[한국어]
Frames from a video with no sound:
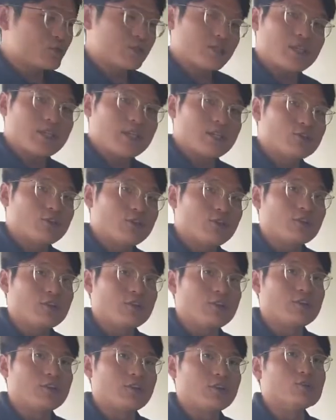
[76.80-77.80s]

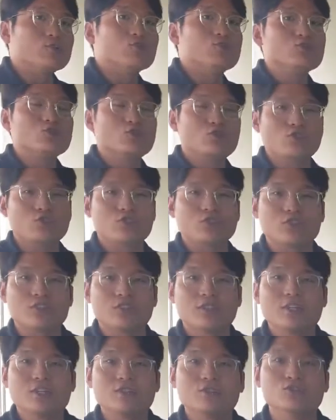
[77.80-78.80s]
차량이고요 우측
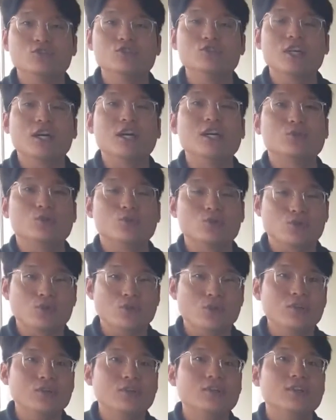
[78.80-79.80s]

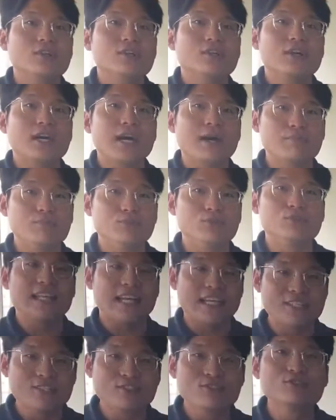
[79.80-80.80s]
조수석 앞문
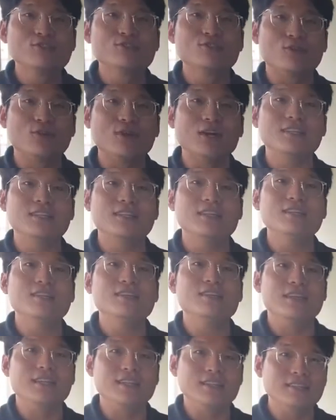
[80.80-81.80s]
단순 교환이
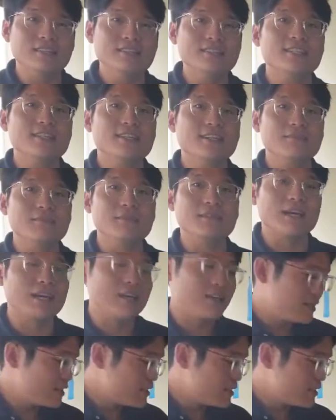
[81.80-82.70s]
있는 차량입니다.